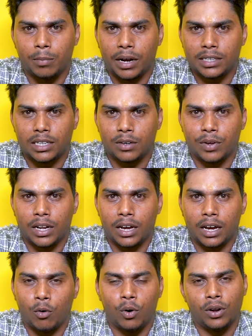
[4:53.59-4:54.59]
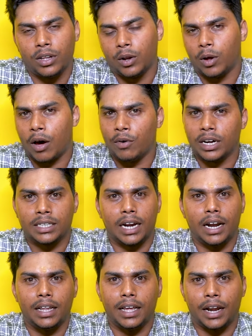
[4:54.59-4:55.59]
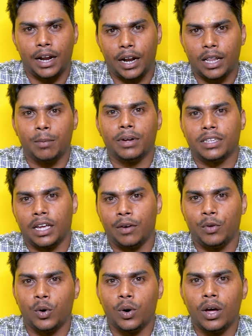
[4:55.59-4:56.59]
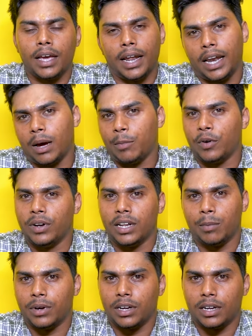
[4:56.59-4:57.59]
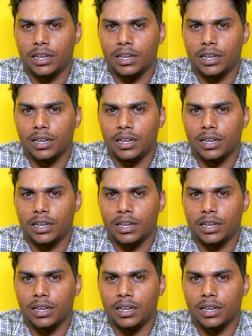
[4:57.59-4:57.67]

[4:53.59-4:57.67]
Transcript: மாஸ்டர் வந்தாங்க அவங்க வந்து அவங்க சைட்லேருந்து என்னென்ன நமக்கு தேவையோ எல்லாமே வந்து நம்ம